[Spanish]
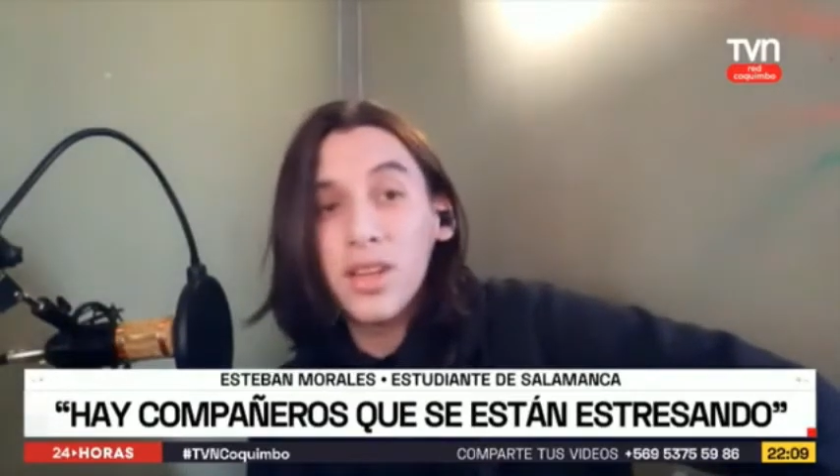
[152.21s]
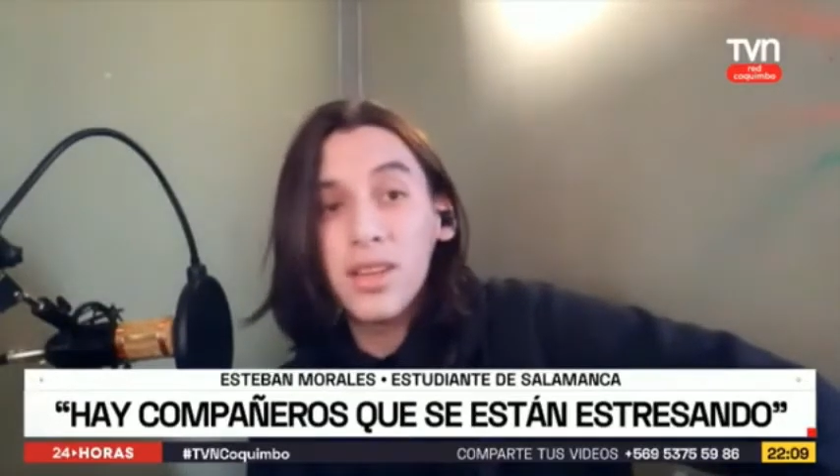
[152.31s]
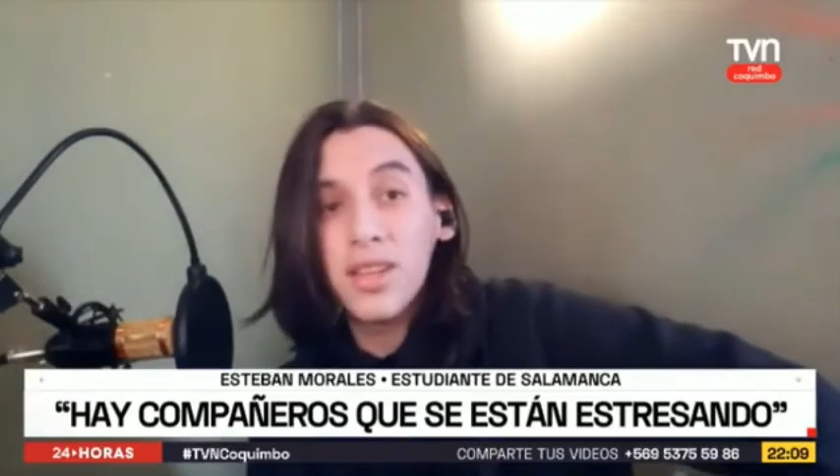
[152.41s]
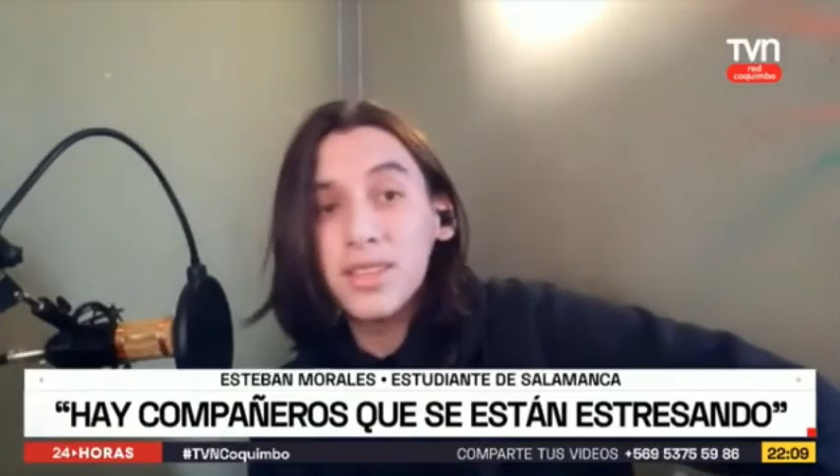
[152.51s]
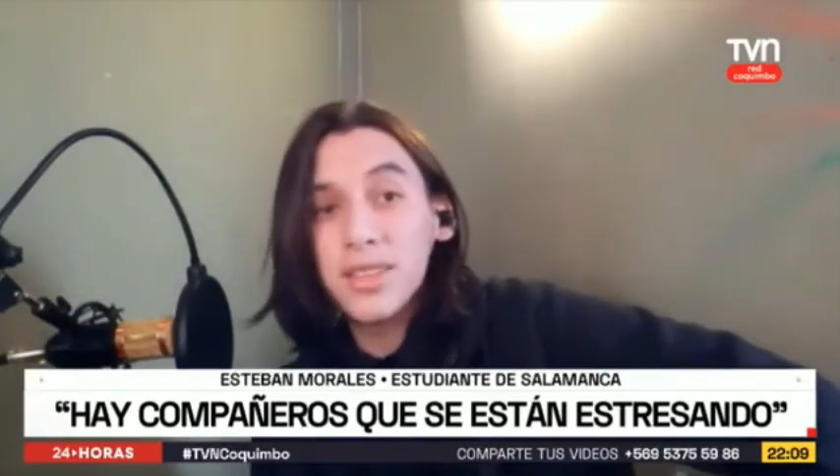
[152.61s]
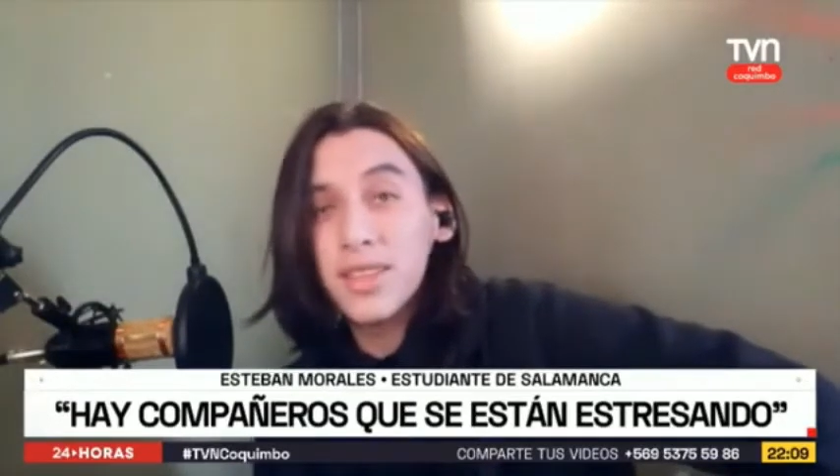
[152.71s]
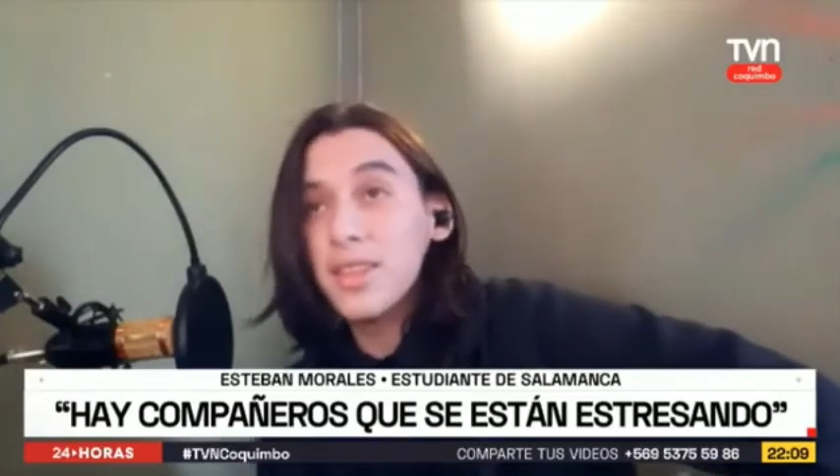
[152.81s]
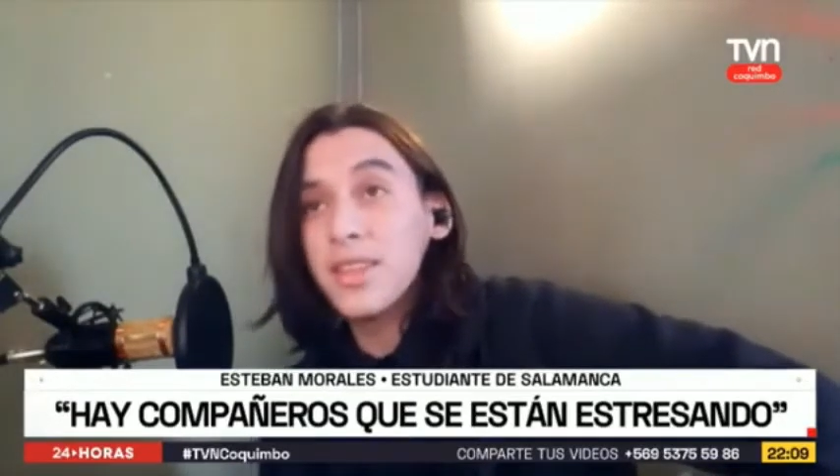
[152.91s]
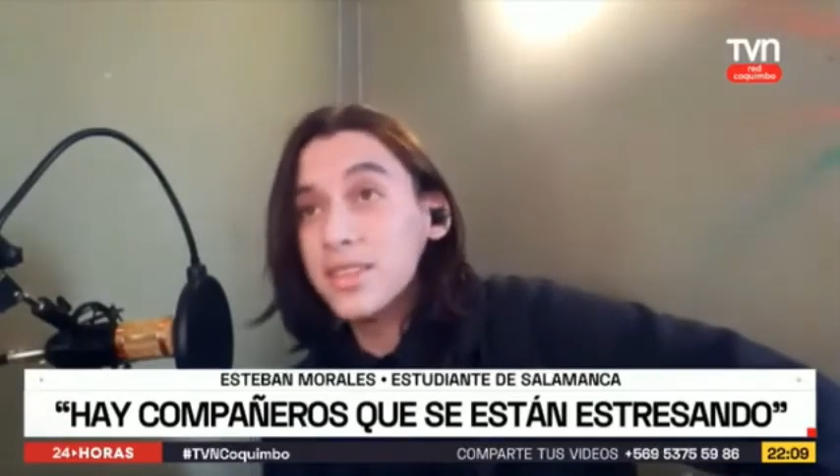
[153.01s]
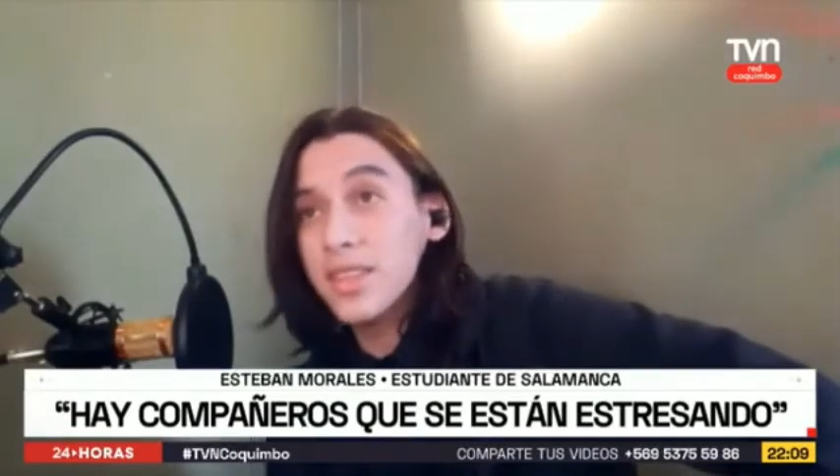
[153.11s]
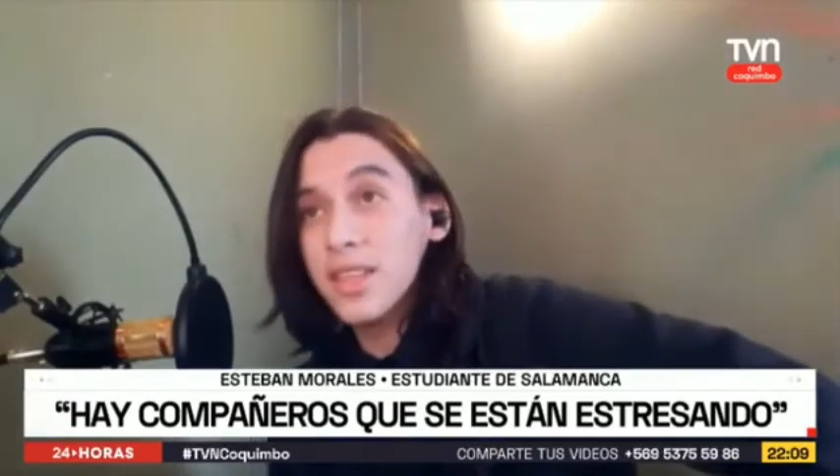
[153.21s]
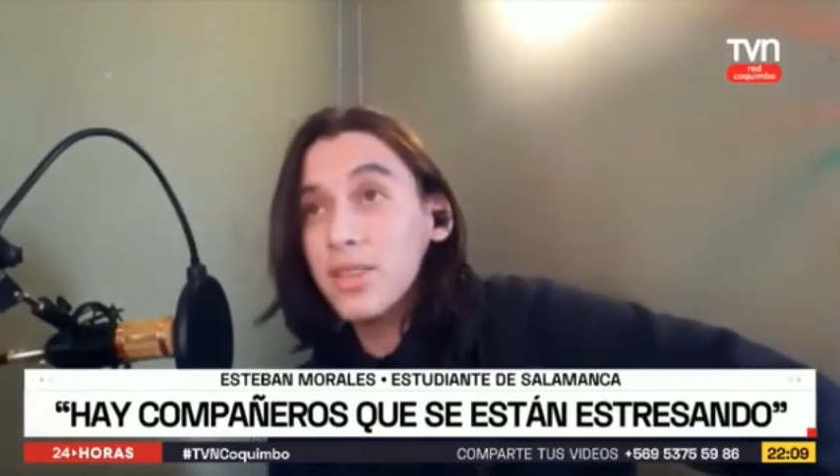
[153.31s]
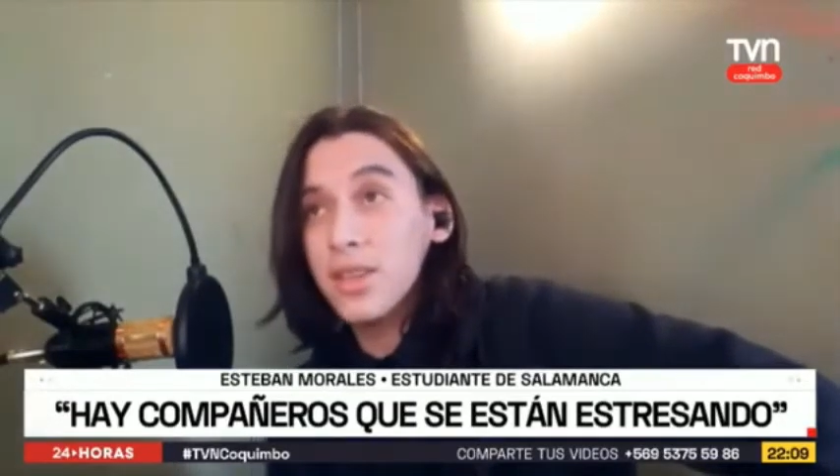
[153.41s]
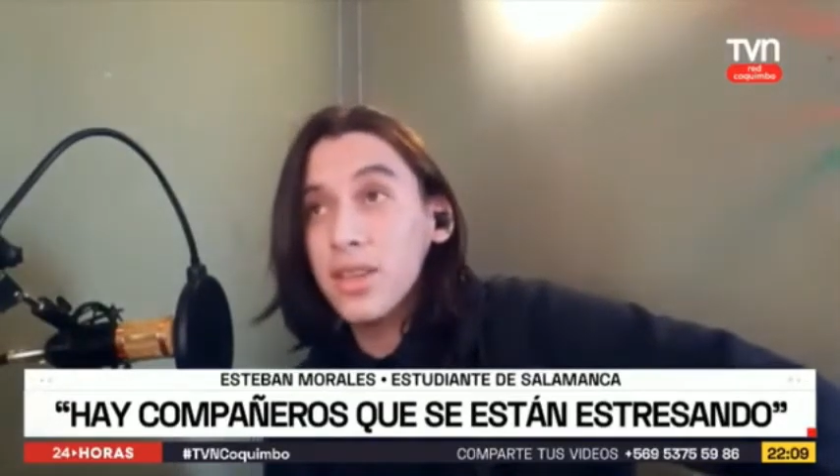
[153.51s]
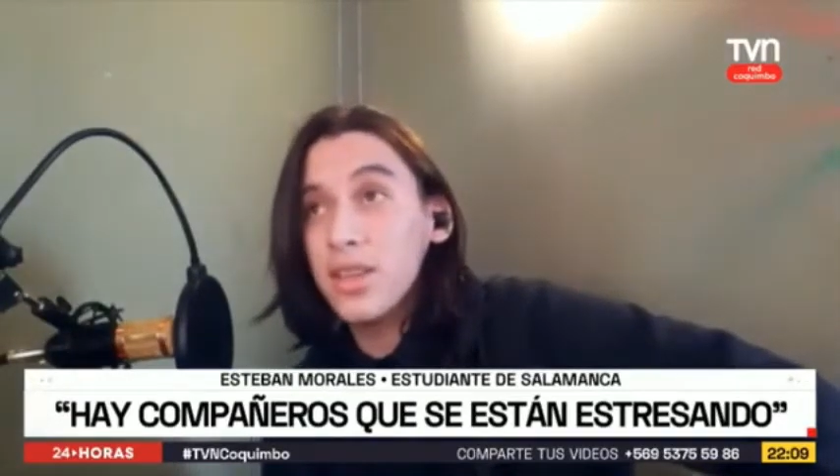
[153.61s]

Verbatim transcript: hay gente que se está estresando,